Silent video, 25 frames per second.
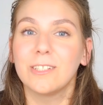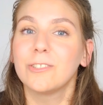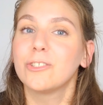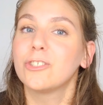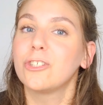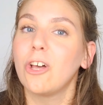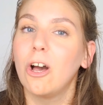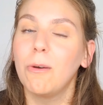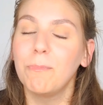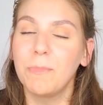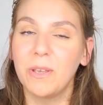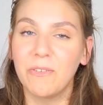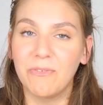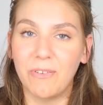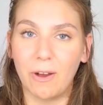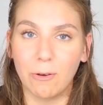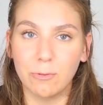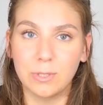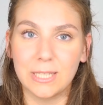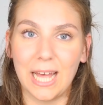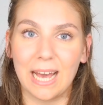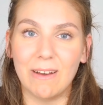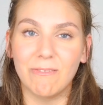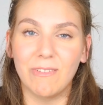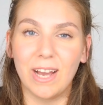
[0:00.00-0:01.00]
Só me
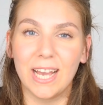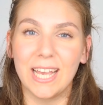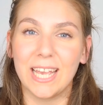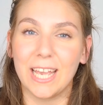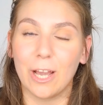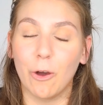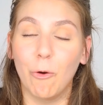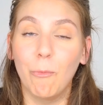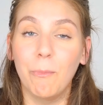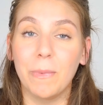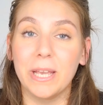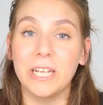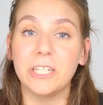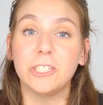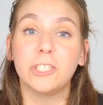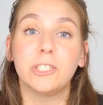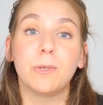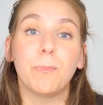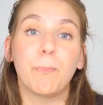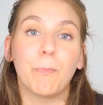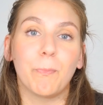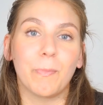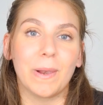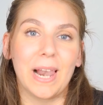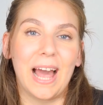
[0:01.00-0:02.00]
faltava
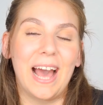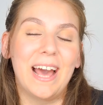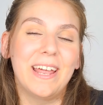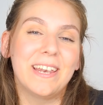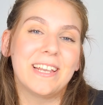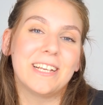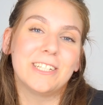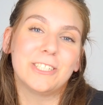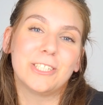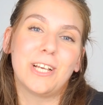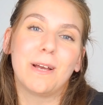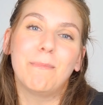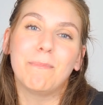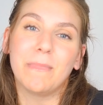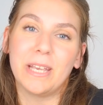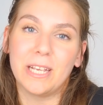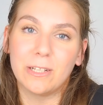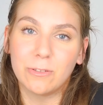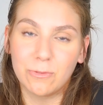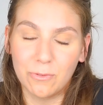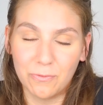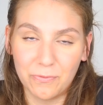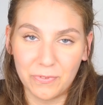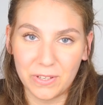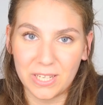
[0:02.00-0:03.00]
realmente
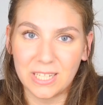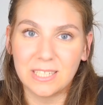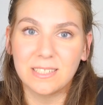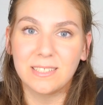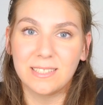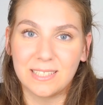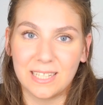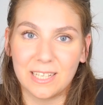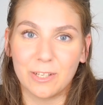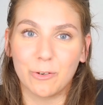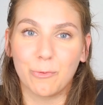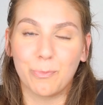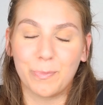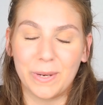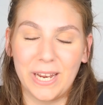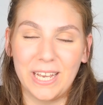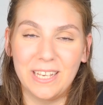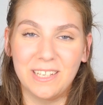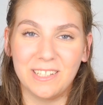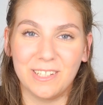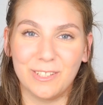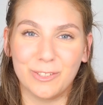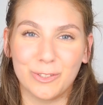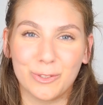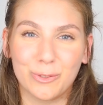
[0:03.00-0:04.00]
planejamento financeiro
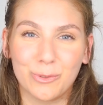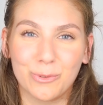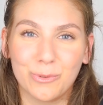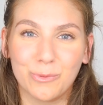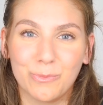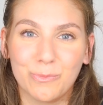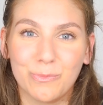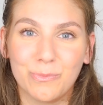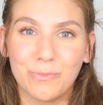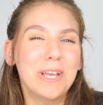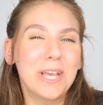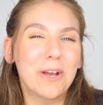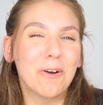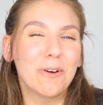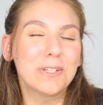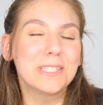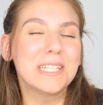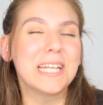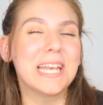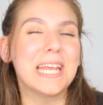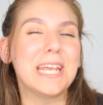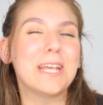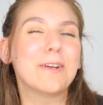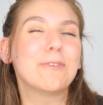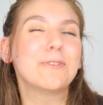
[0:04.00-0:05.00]
para isso. Eu e
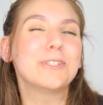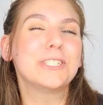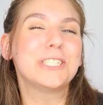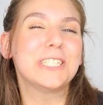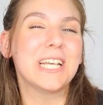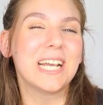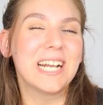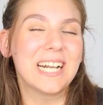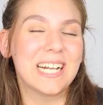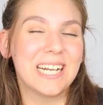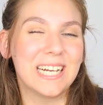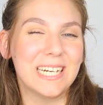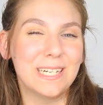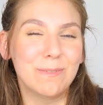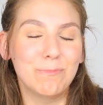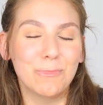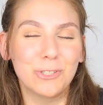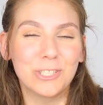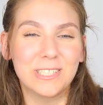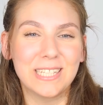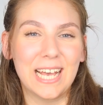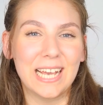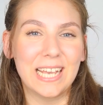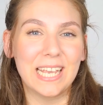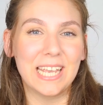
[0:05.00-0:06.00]
Rodrigo
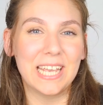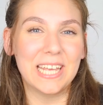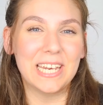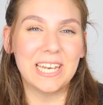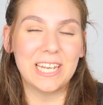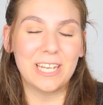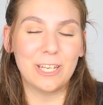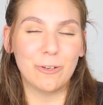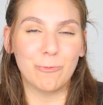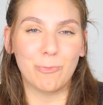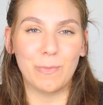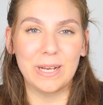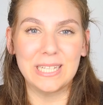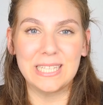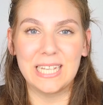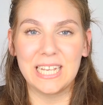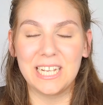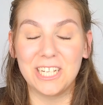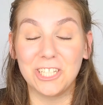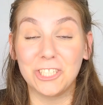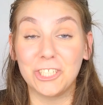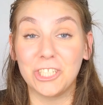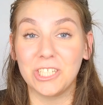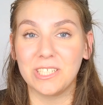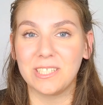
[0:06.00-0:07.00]
chegamos a ir em uma
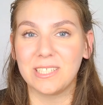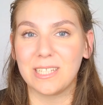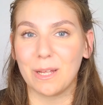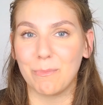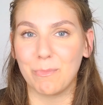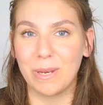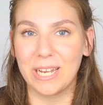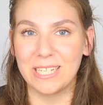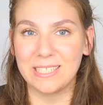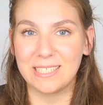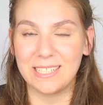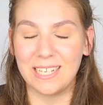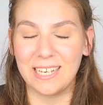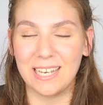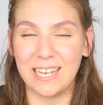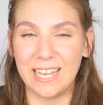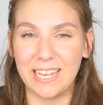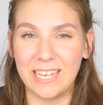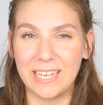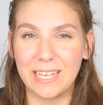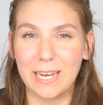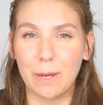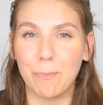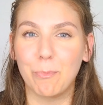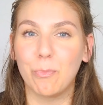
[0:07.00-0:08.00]
dentista
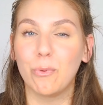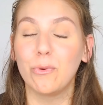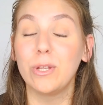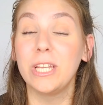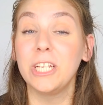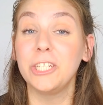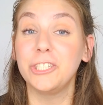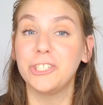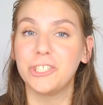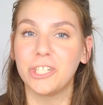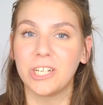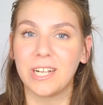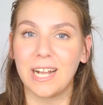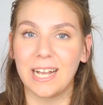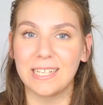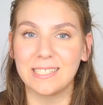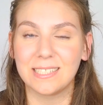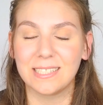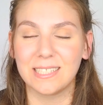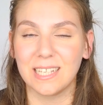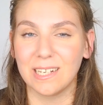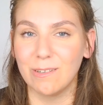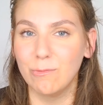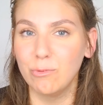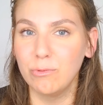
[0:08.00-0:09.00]
brasileira por
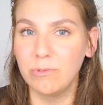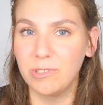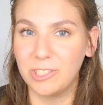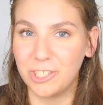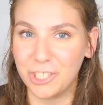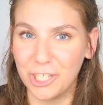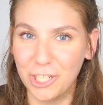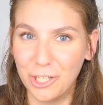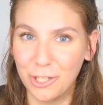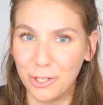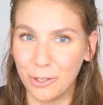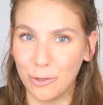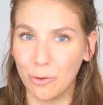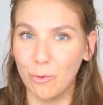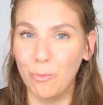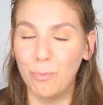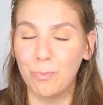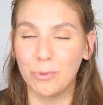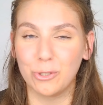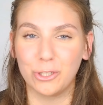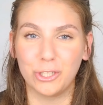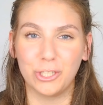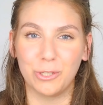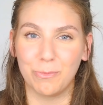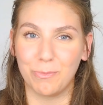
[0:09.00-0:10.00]
indicação de
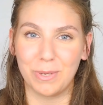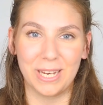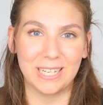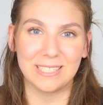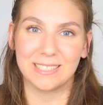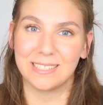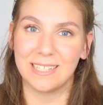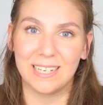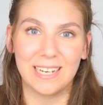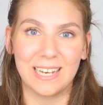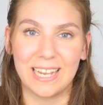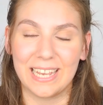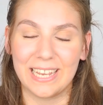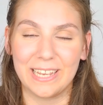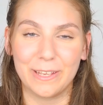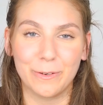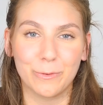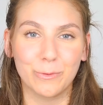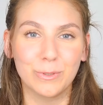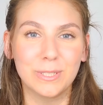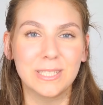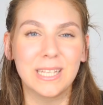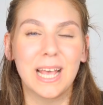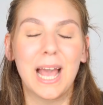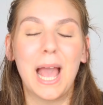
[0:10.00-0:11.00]
grupos de
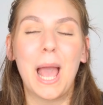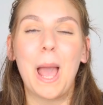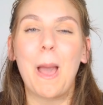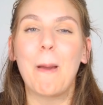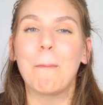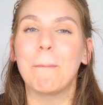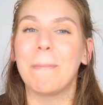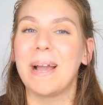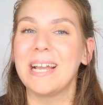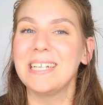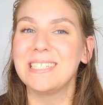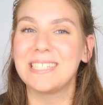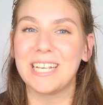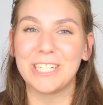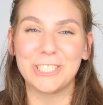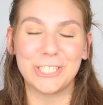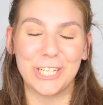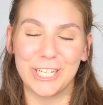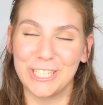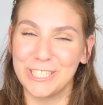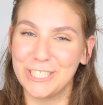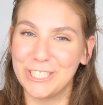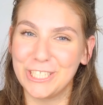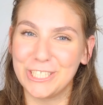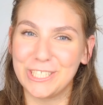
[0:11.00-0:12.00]
brasileiros mas a
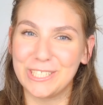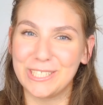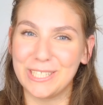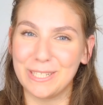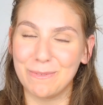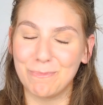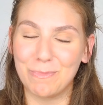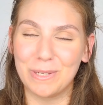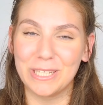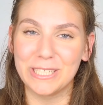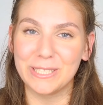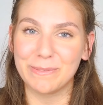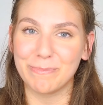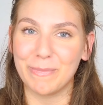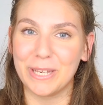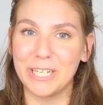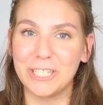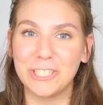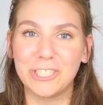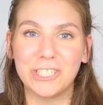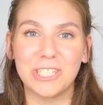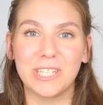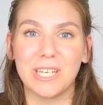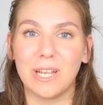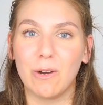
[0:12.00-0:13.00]
gente
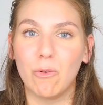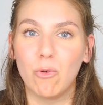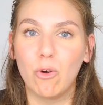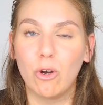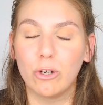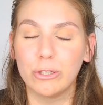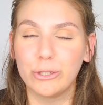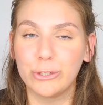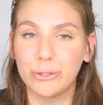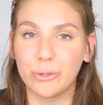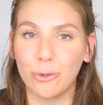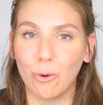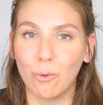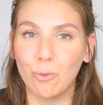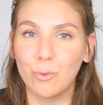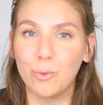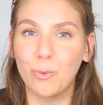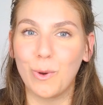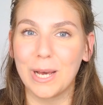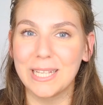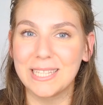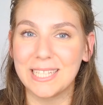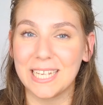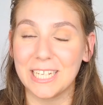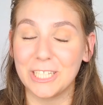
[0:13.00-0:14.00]
simplesmente não gostou
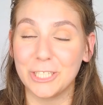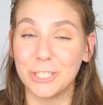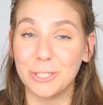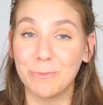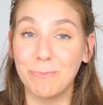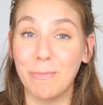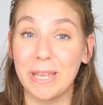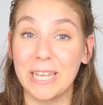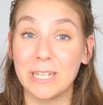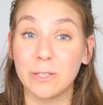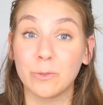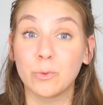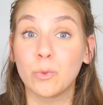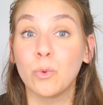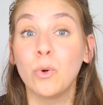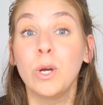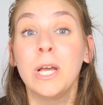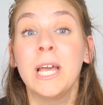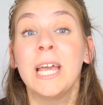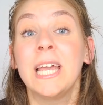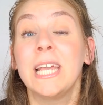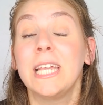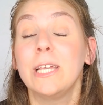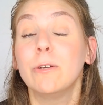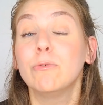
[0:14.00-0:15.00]
do atendimento
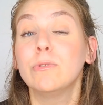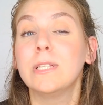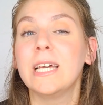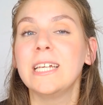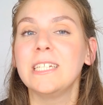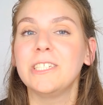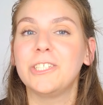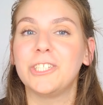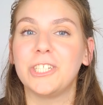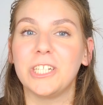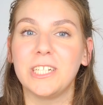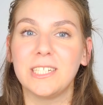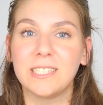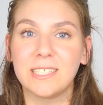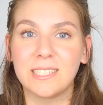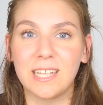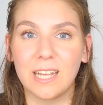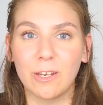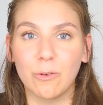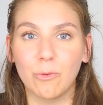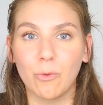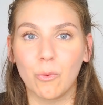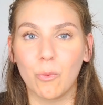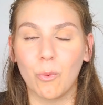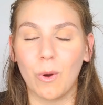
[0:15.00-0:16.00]
e o
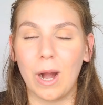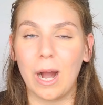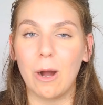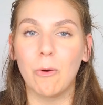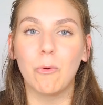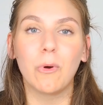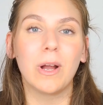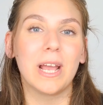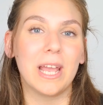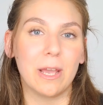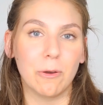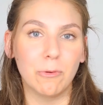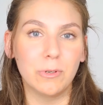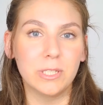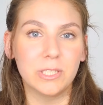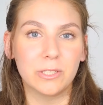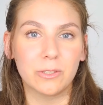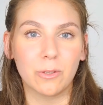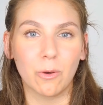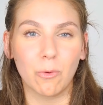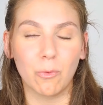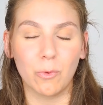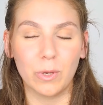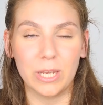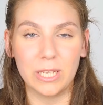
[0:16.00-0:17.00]
dentista no qual eu
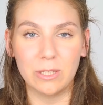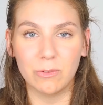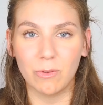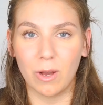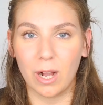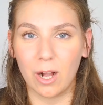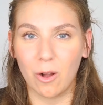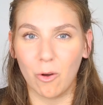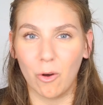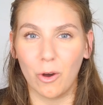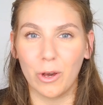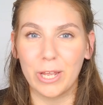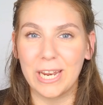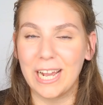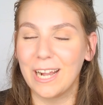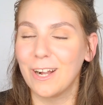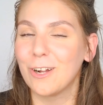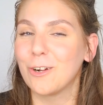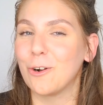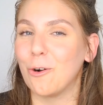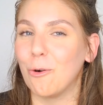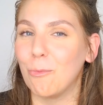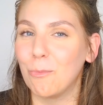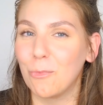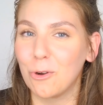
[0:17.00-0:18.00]
estou indo agora
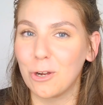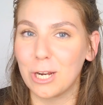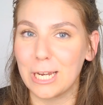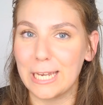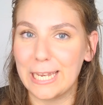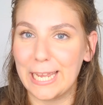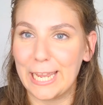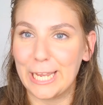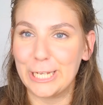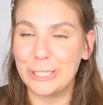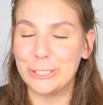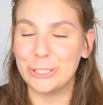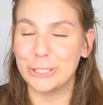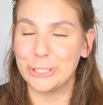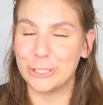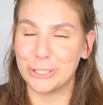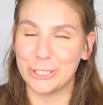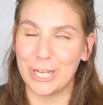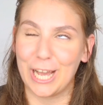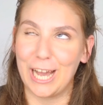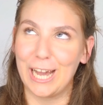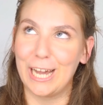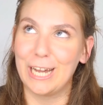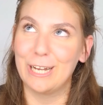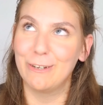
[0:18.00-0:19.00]
como cliente
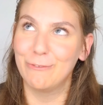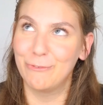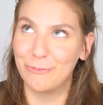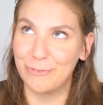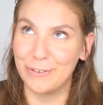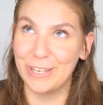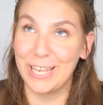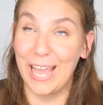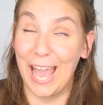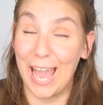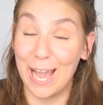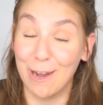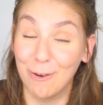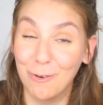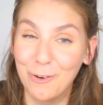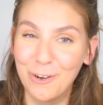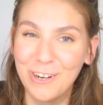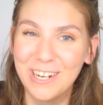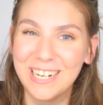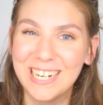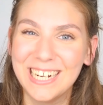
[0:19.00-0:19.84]
já fiel